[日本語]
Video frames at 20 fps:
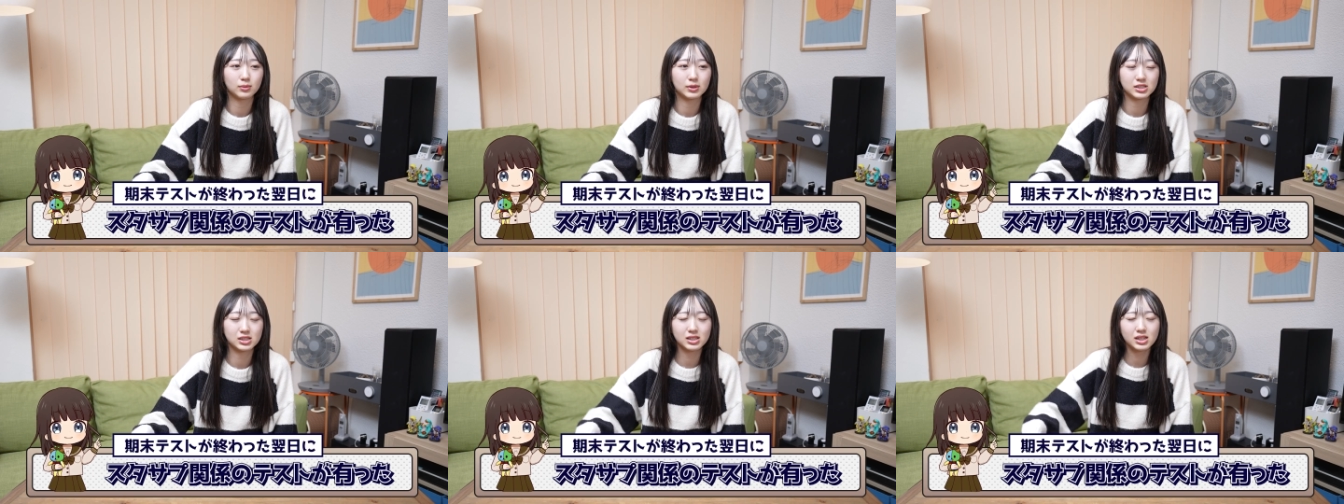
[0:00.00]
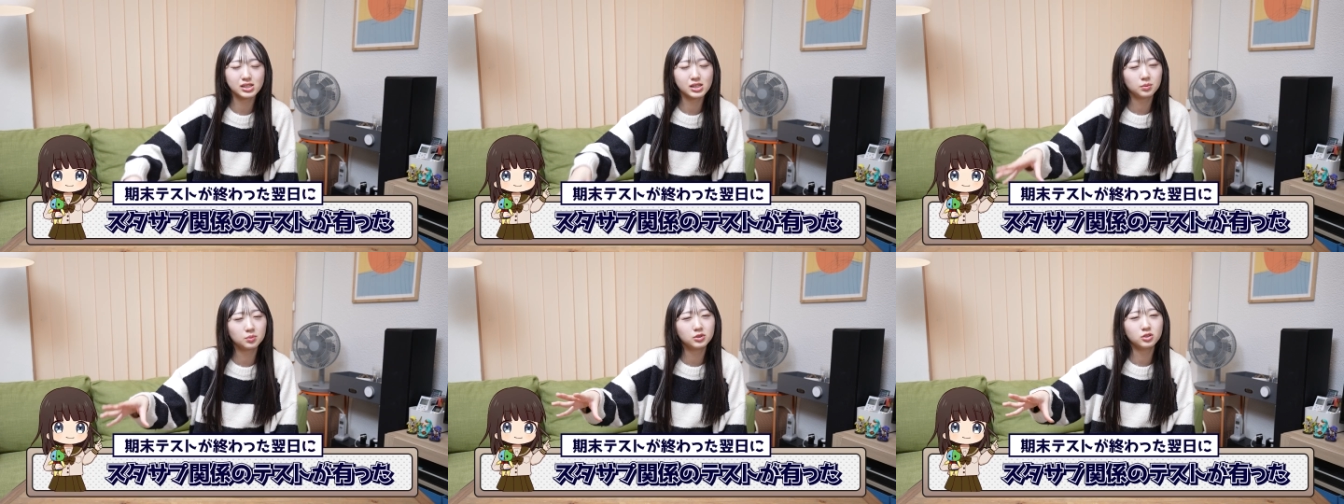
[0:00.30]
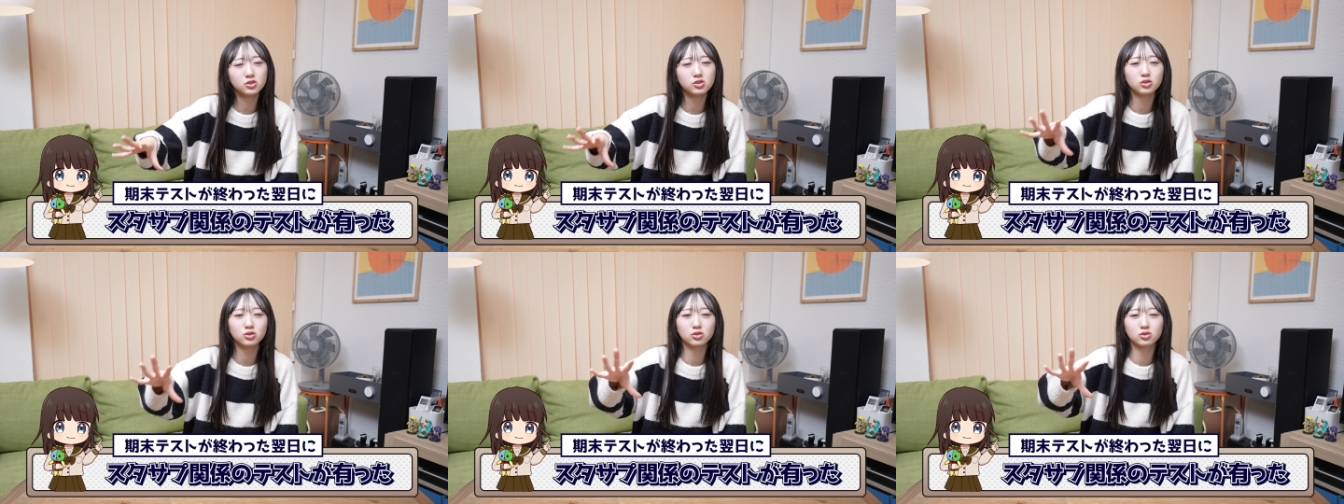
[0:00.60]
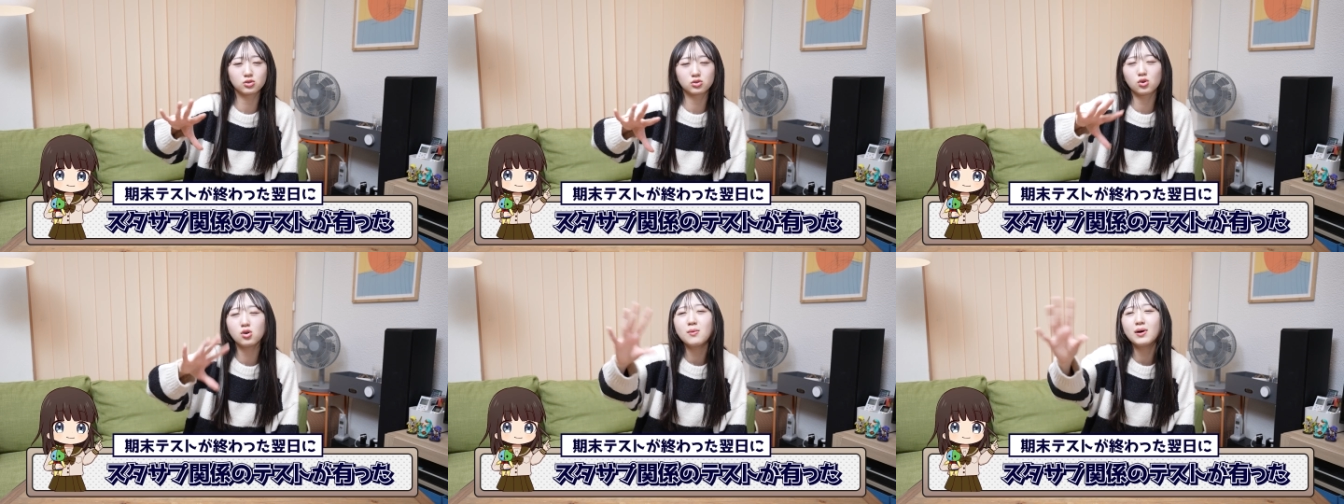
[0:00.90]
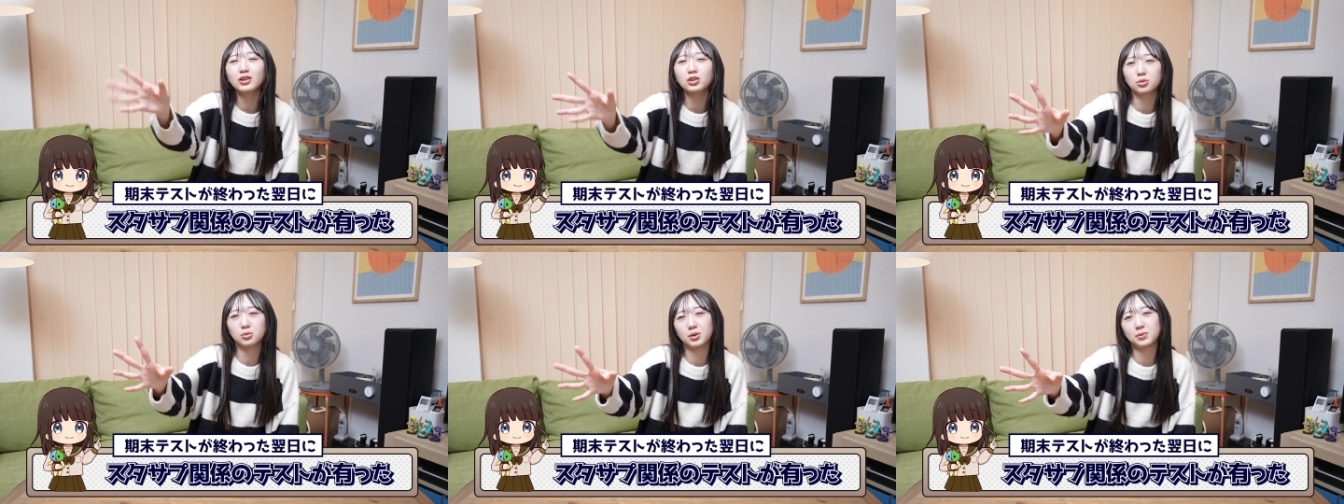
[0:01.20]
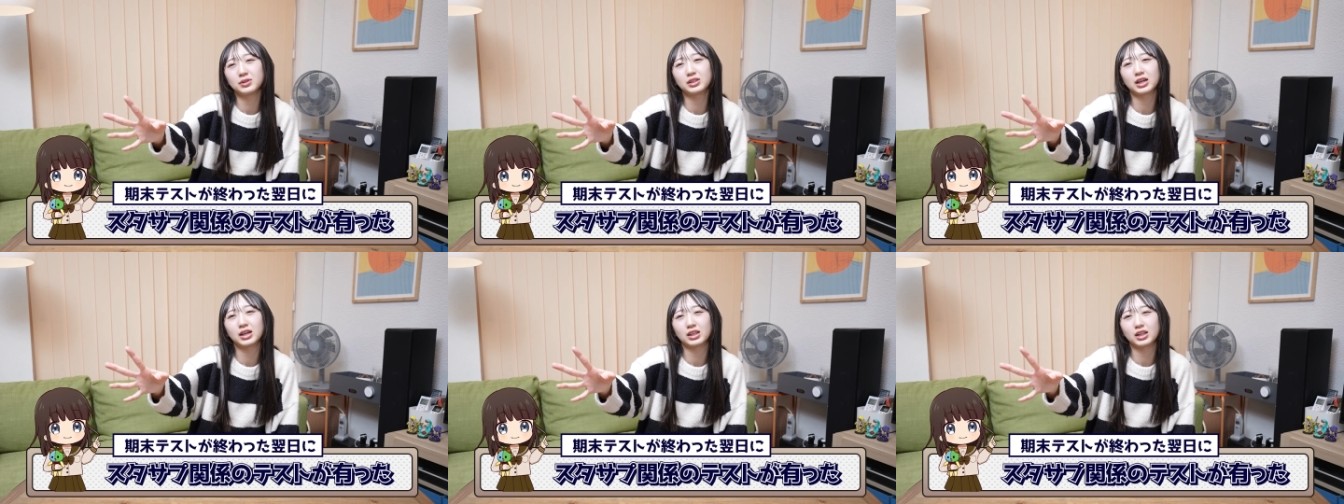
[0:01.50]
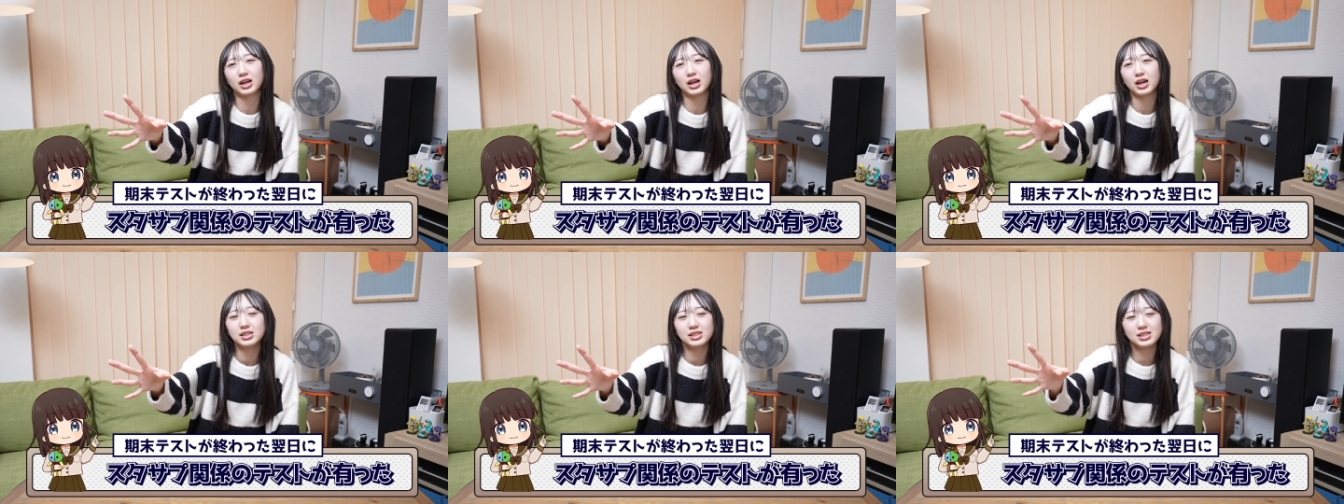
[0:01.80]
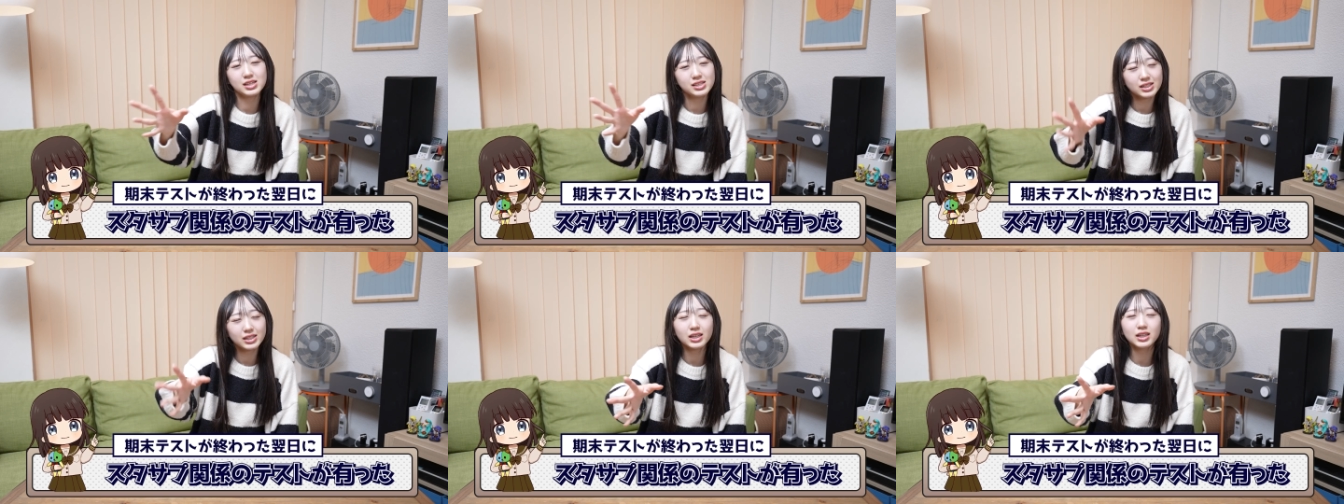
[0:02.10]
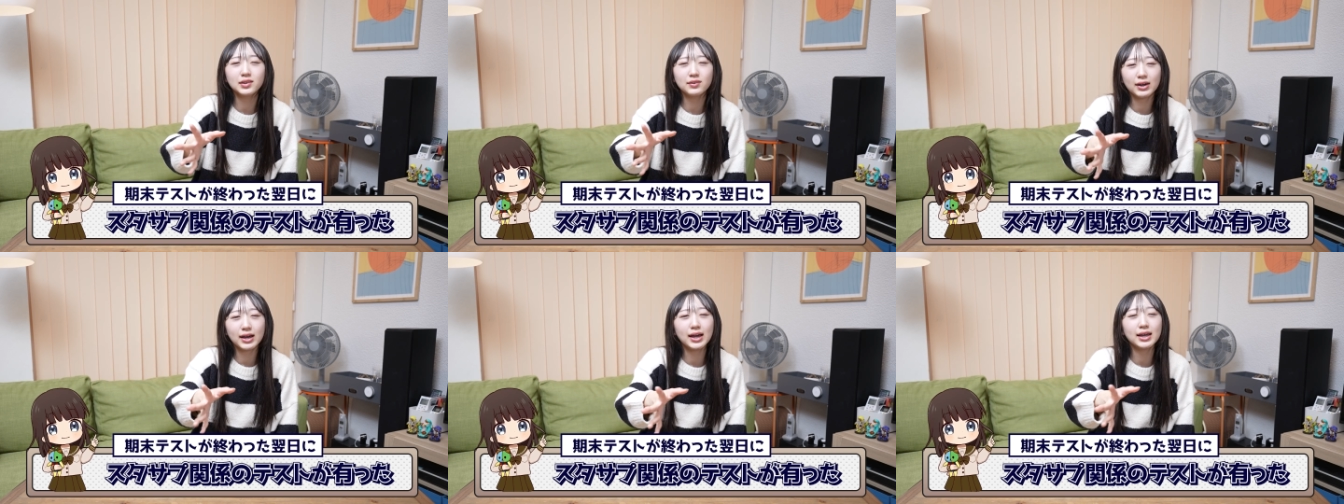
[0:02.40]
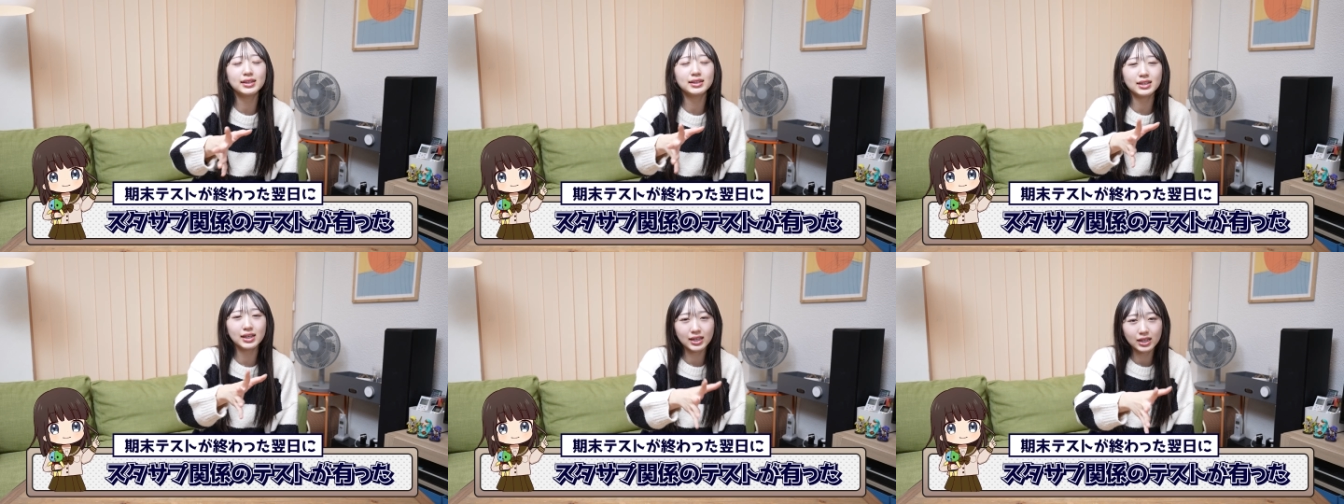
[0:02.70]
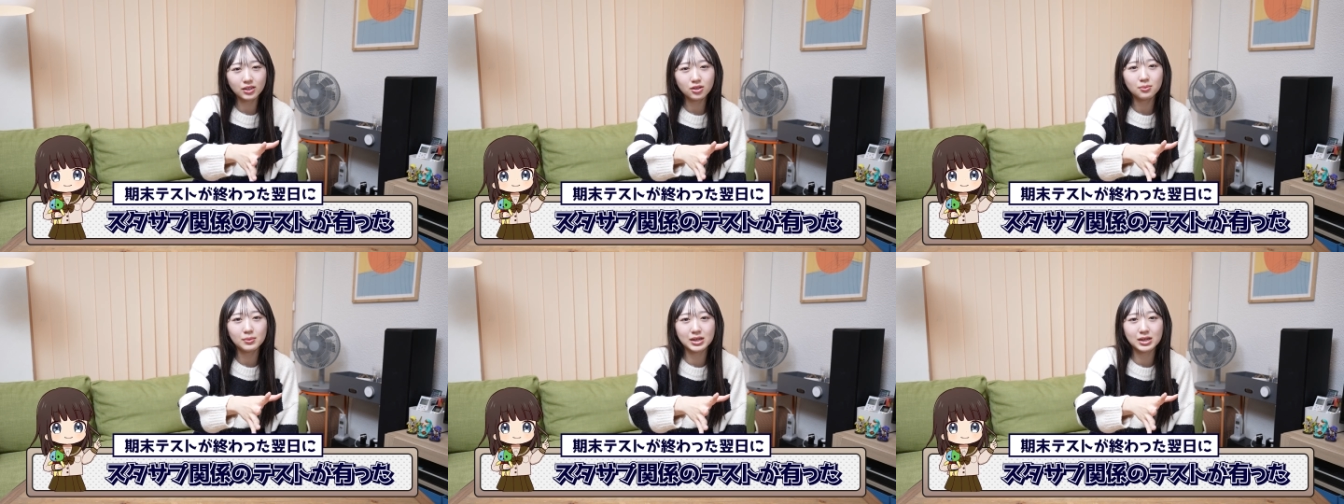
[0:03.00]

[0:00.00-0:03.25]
まあ、スタサブのちょっと総まとめみたいな成績には入んないけど、